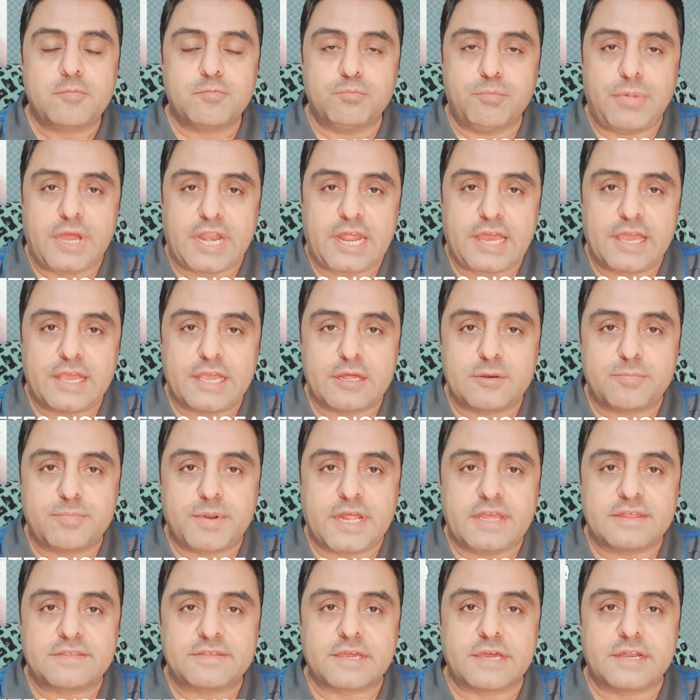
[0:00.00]
बेल आइकन
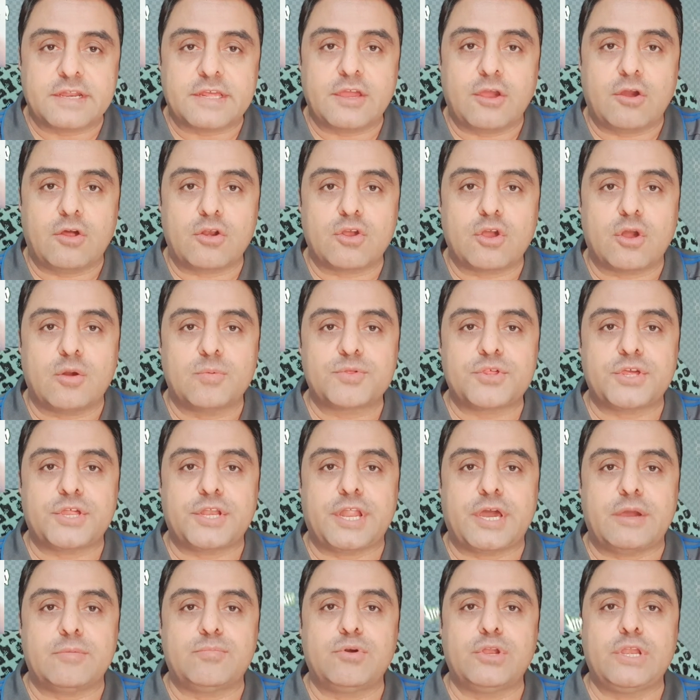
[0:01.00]
प्रेस करके ऑल का ऑप्शन
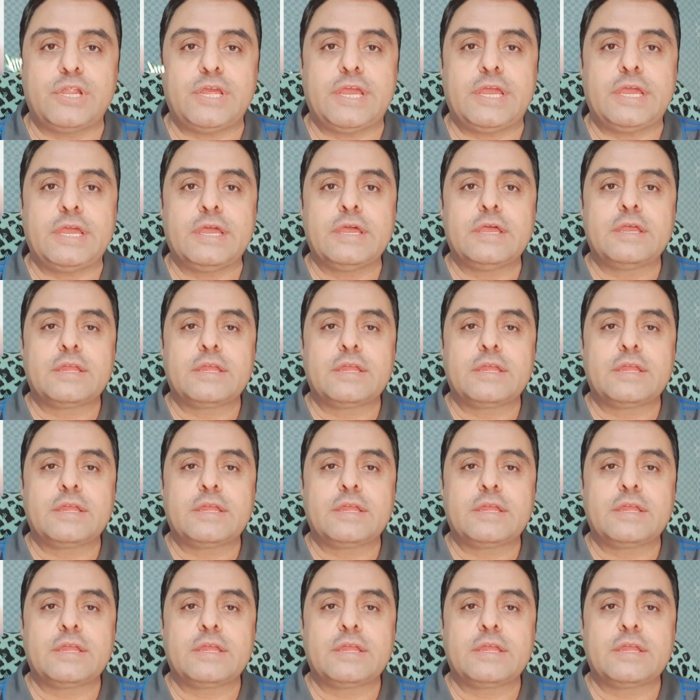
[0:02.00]
ना भूलिए